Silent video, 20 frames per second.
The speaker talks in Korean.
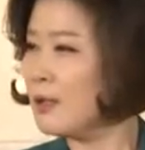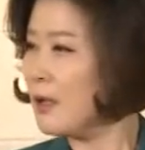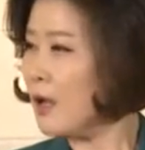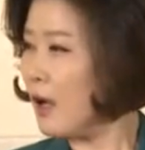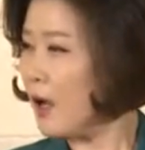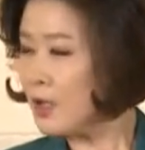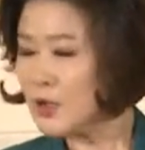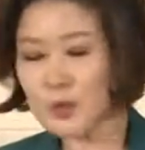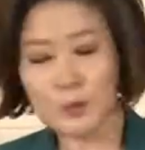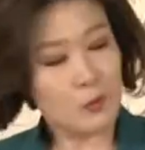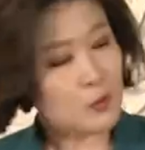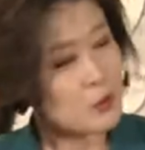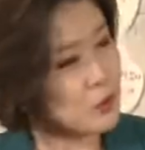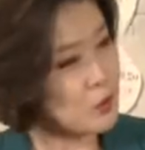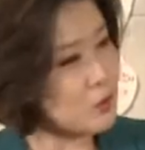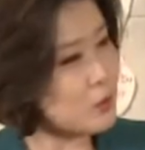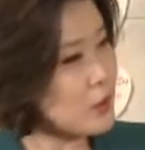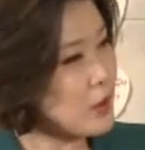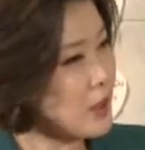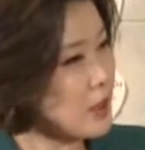아주
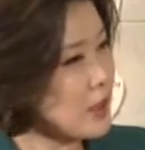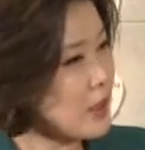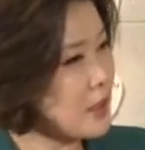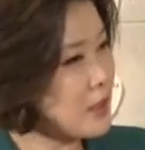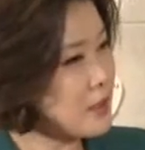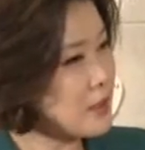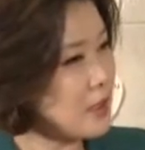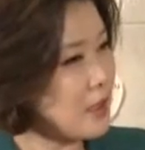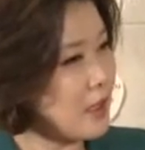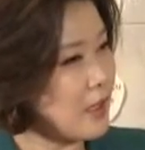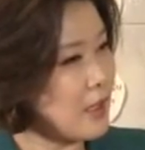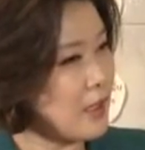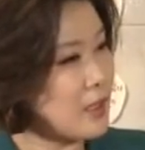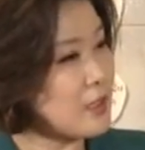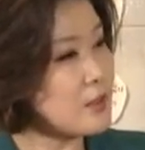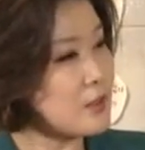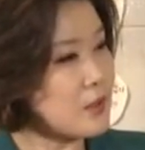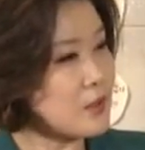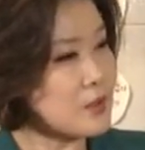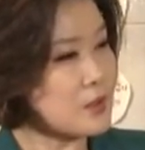무뚝뚝하게 얘기를 해
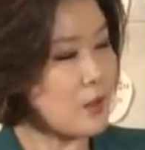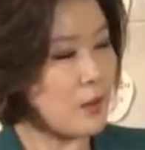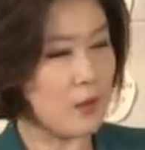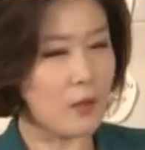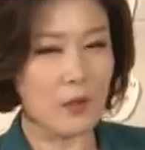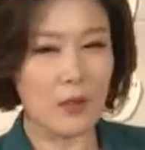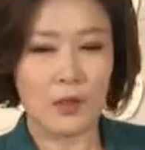예를 들어서